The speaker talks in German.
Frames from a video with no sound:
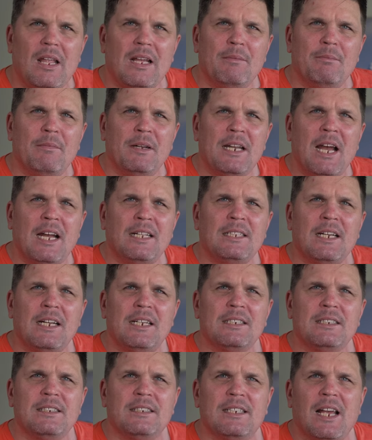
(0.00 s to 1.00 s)
man hat
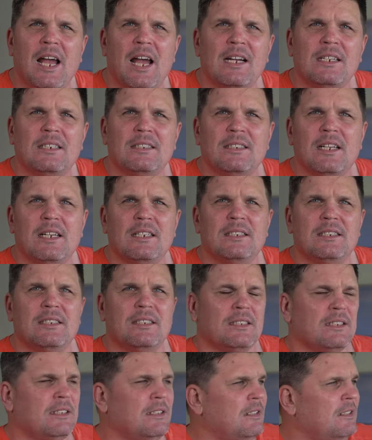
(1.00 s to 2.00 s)
halt gesagt,
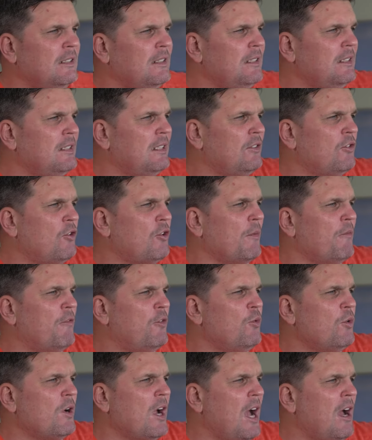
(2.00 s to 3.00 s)
dass äh, dieser noch im
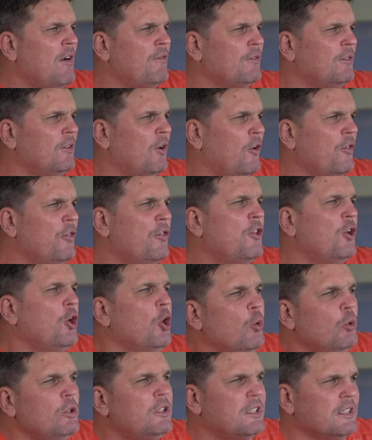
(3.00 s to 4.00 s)
Flughafen on the
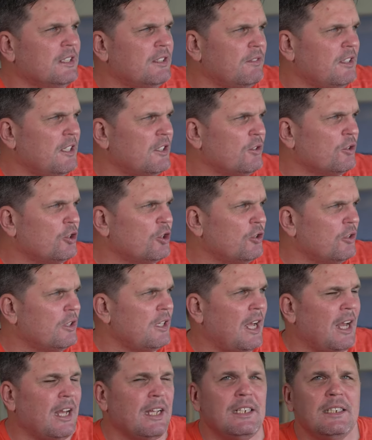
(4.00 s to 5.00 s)
loose ist, wie das so
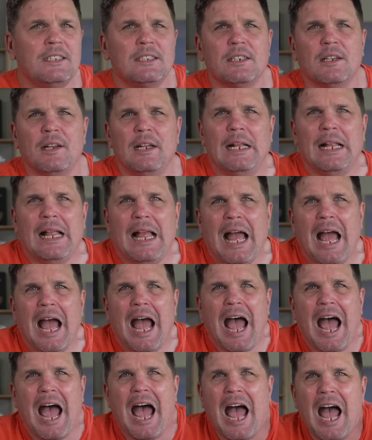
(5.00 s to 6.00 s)
schön heißt.
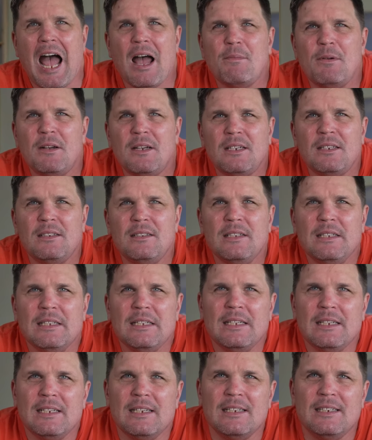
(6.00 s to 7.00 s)
Aber
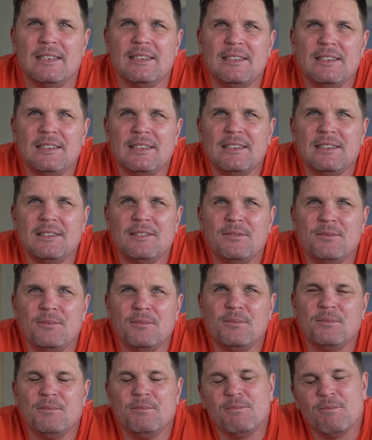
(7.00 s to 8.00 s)

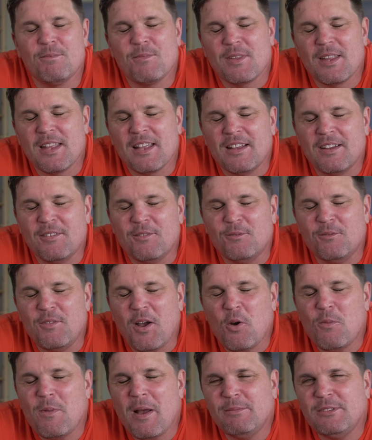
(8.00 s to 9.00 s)
ähm,
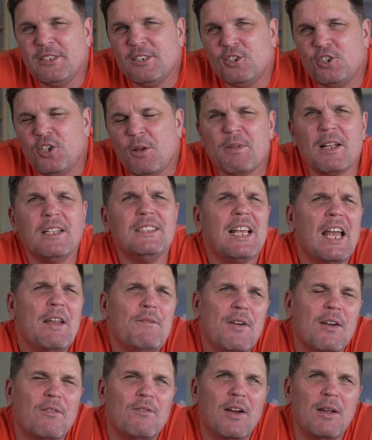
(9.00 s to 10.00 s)
warum haben sie gestoppt? Ganz
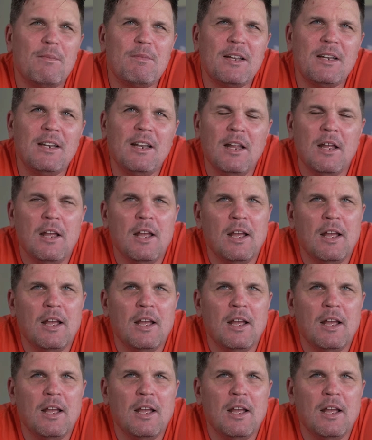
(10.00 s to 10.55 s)
einfach, weil man,